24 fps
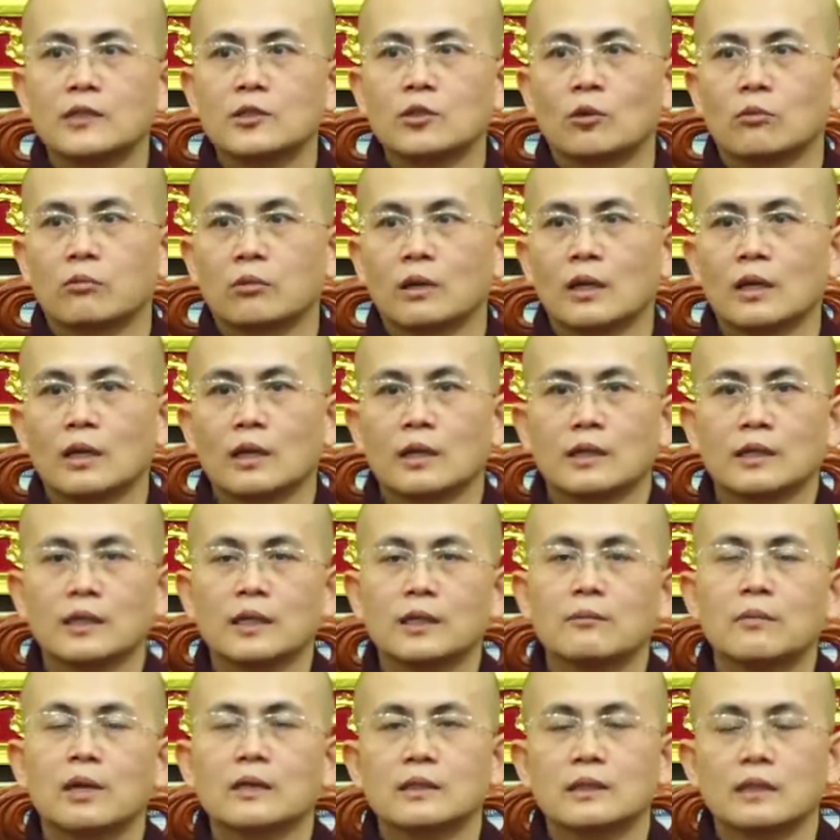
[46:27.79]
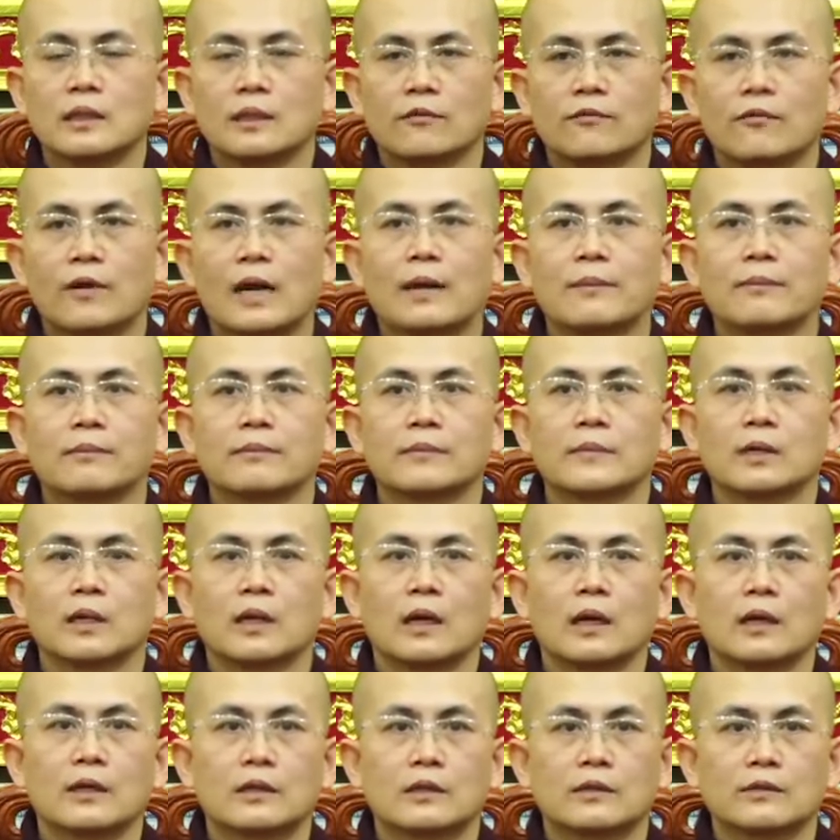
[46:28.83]
dục ni bất thiện pháp
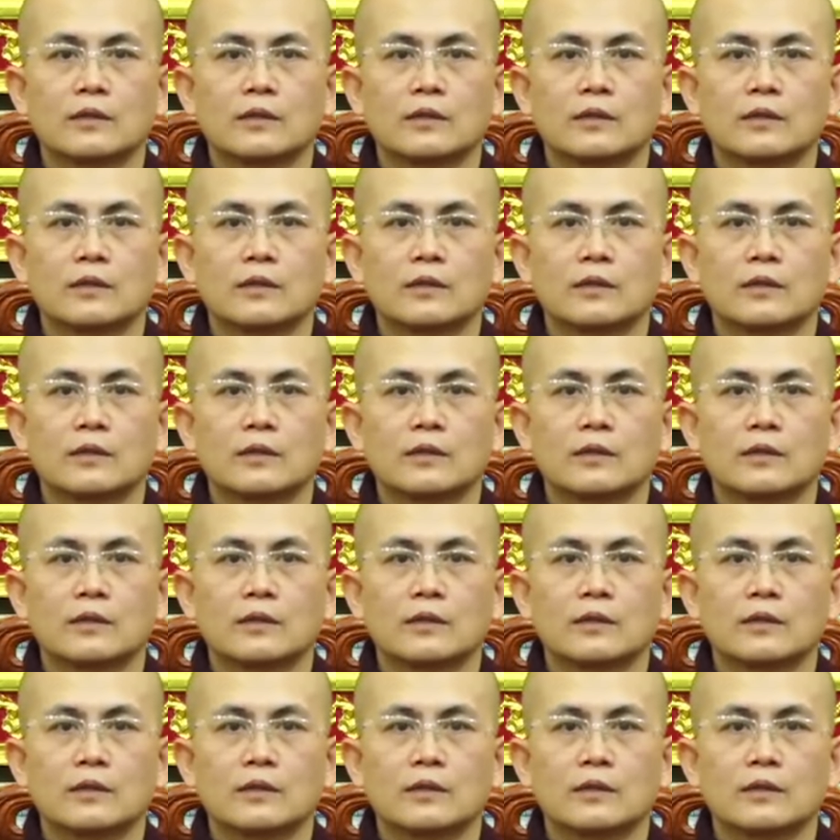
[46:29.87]
à,